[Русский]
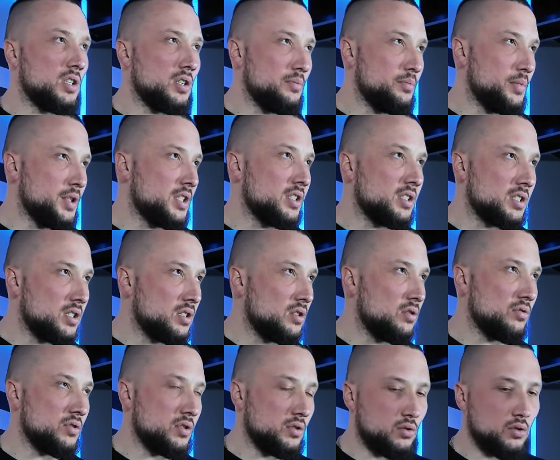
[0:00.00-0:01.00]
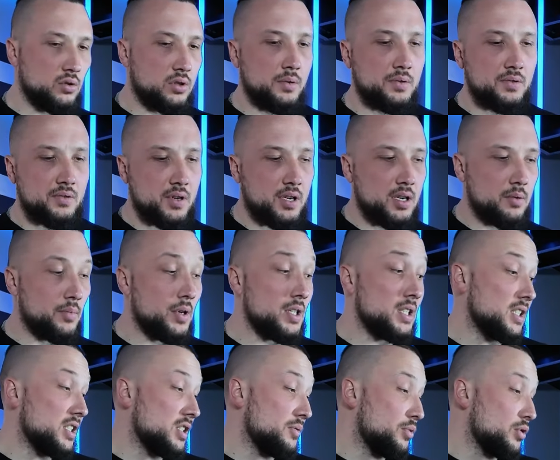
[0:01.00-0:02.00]
э, бизнеса, если у вас не только там своя
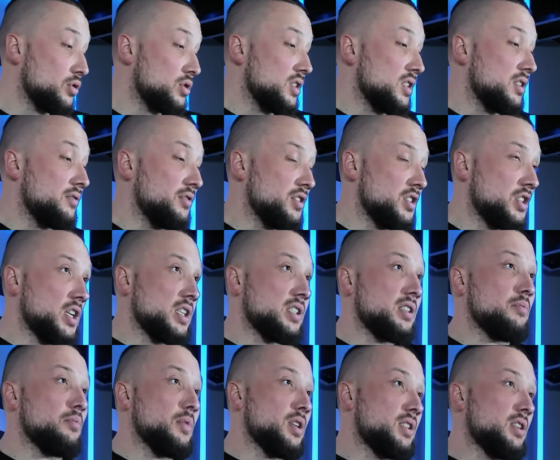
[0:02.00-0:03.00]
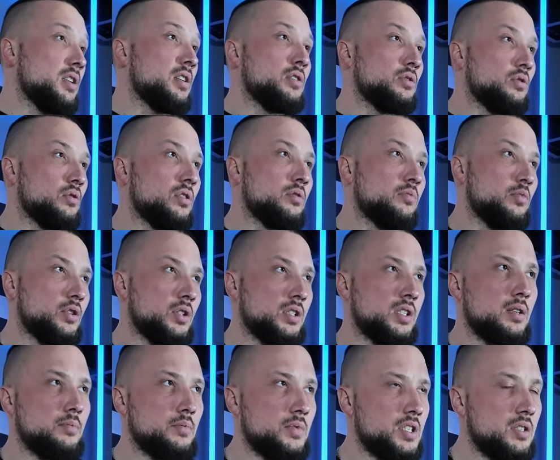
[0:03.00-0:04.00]
компания, даже просто если вы частный мастер, который работает
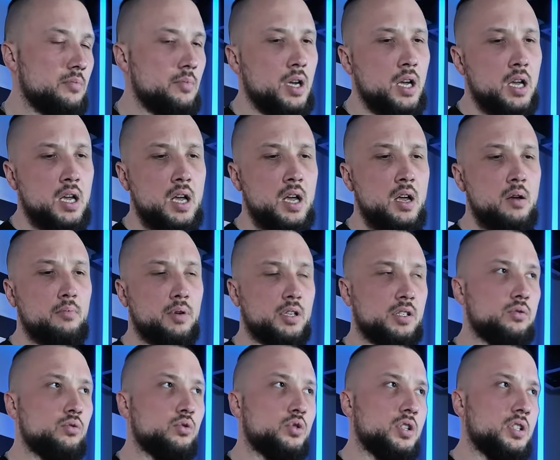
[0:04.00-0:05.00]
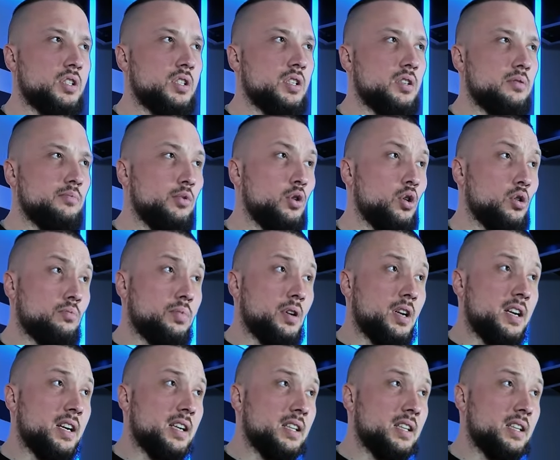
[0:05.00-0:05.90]
сам на себя, послушать э, блог про